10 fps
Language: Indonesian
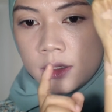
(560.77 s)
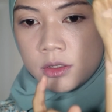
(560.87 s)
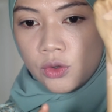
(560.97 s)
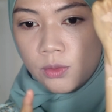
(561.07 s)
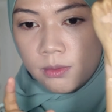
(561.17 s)

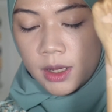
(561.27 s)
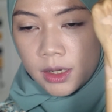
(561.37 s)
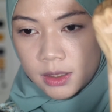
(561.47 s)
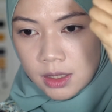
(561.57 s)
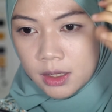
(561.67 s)

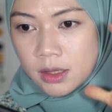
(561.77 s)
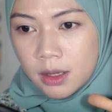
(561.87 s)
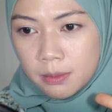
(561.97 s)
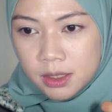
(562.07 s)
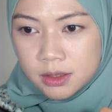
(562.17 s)
cuman
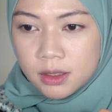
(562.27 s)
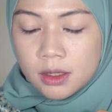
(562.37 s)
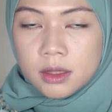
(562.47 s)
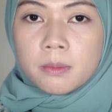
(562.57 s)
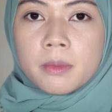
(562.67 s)
ternyata masih
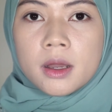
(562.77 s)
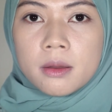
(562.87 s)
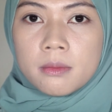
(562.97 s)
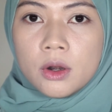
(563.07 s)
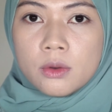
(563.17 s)
tetap
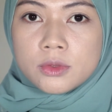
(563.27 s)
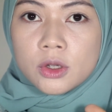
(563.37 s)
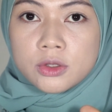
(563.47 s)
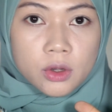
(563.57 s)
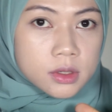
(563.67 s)
belum
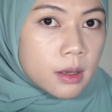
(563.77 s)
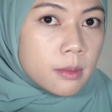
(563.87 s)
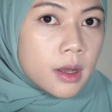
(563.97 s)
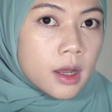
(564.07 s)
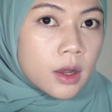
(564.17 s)
cocok
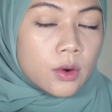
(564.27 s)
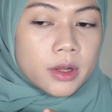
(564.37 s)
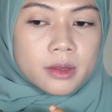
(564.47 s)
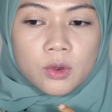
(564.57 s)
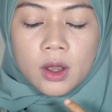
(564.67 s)
sama
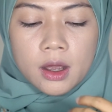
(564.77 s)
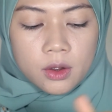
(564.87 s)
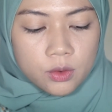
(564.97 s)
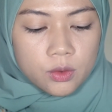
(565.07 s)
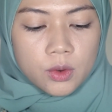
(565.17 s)
kulit muka
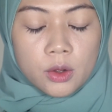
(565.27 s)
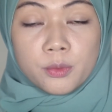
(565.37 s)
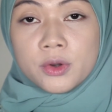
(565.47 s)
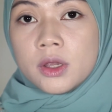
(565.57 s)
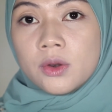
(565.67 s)
aku
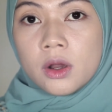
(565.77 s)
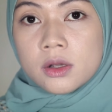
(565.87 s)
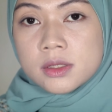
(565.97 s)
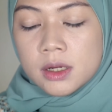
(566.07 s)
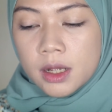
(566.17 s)
walaupun dia udah
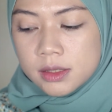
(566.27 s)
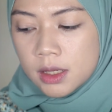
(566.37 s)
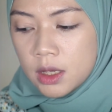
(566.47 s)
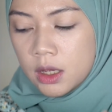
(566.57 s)
oxidize